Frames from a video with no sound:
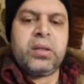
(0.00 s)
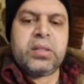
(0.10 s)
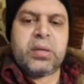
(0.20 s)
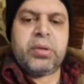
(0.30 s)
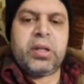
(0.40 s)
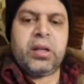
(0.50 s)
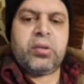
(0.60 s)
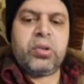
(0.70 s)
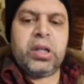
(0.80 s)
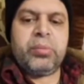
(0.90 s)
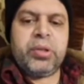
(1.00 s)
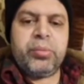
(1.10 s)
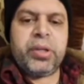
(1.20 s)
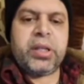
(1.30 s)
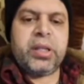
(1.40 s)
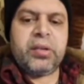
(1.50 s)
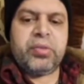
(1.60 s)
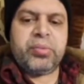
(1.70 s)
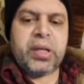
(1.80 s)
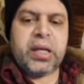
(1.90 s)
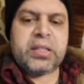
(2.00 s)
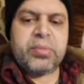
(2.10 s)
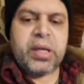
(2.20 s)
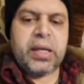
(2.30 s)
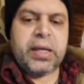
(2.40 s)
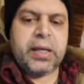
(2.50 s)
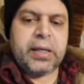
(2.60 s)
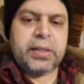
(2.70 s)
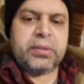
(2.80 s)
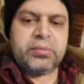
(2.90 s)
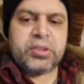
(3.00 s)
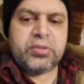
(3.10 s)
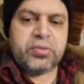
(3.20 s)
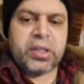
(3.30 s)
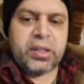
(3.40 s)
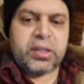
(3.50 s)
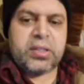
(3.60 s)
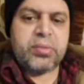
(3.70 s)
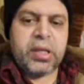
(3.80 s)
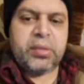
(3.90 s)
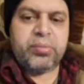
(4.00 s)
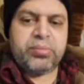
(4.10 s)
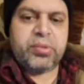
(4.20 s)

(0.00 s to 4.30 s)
زمان احنا كنا بنبريه كده في بتاع اسمها مش فاكر اسمها إيه،